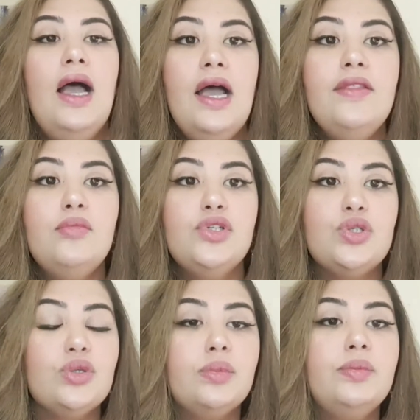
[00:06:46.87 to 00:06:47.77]
هذا من
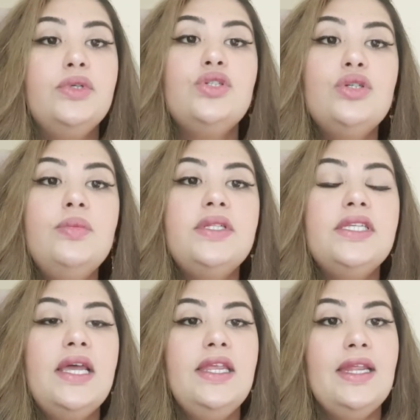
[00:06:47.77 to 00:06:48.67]
صوب من صوب
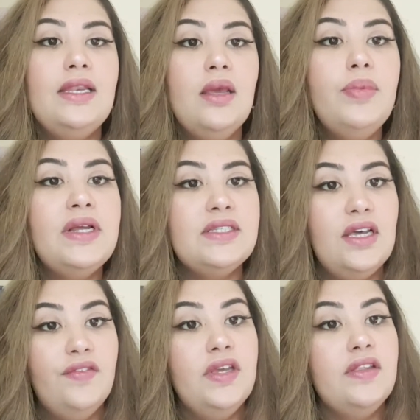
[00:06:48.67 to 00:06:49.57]
الثاني اللي يبي
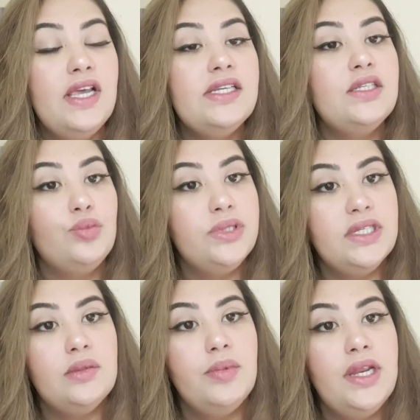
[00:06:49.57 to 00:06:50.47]
ينصح فيه الناس
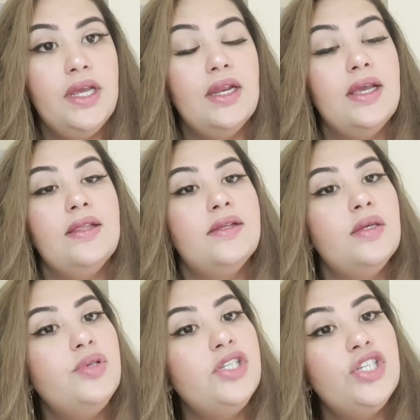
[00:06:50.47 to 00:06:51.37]
المستثمرين إذا
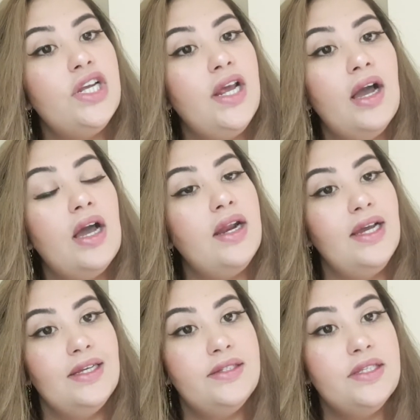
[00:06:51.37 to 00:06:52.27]
تبي تشتري عقار
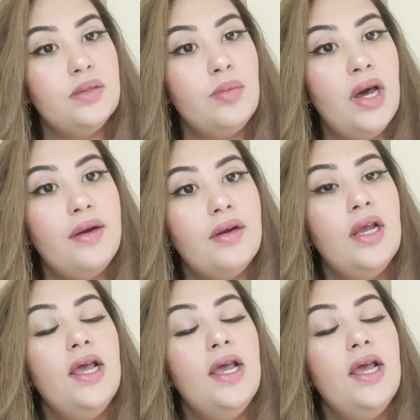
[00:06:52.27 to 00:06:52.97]
حق استثمار